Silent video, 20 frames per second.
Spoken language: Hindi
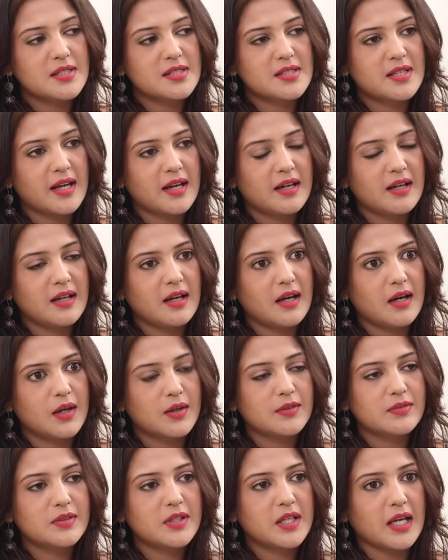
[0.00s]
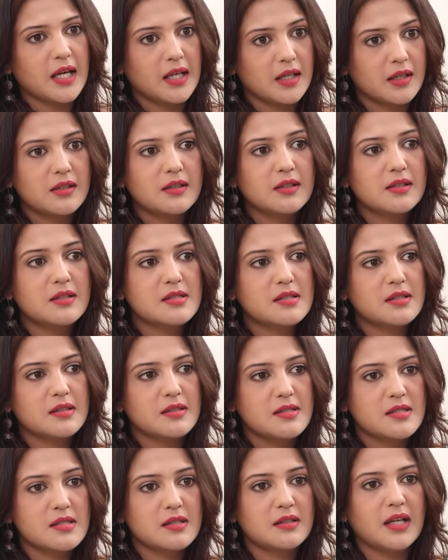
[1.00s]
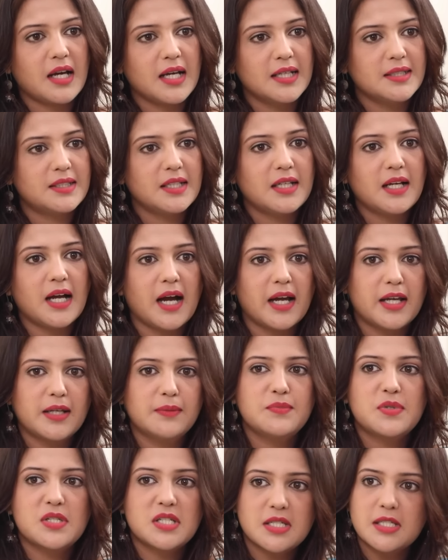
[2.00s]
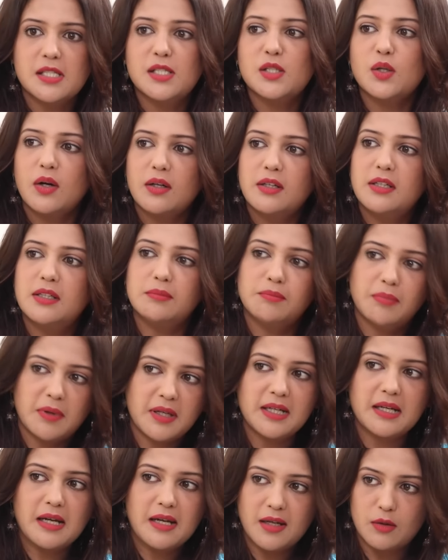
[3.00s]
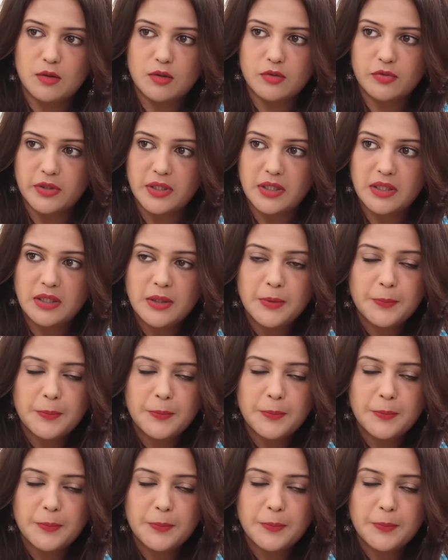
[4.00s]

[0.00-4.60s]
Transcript: as getting out of the character is concerned i think i am still not completely out of it